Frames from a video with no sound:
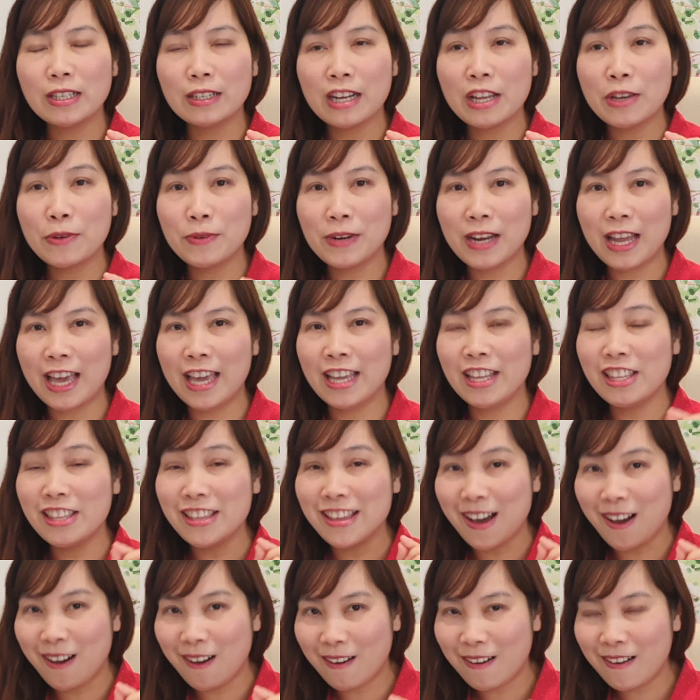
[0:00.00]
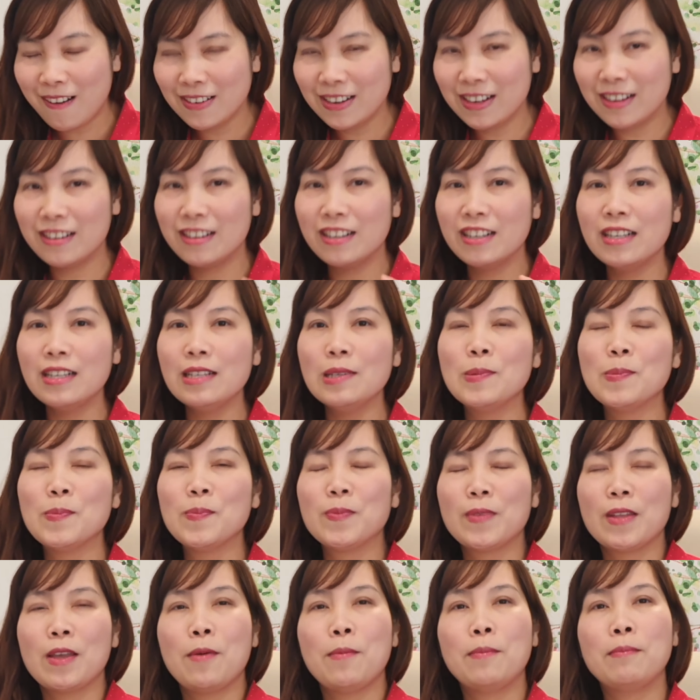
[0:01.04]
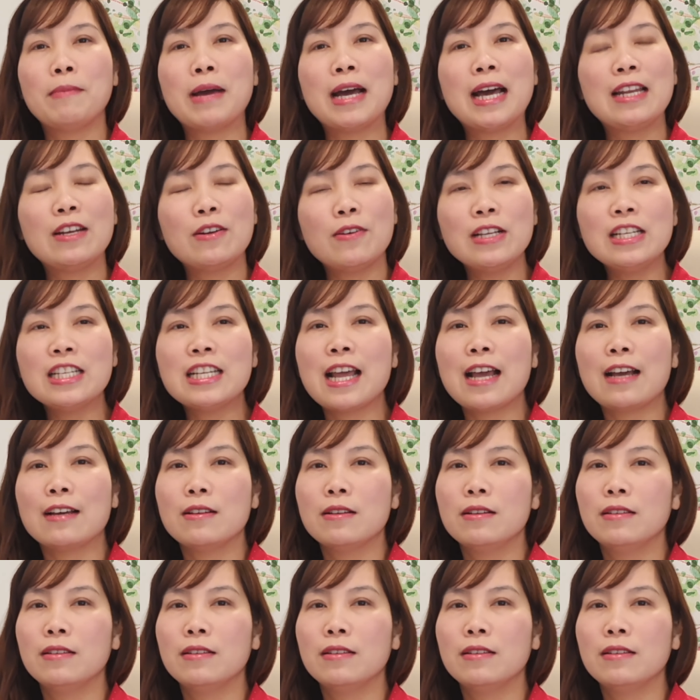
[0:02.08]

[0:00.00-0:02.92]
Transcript: điều lệ nhỏ nữa mà nói rằng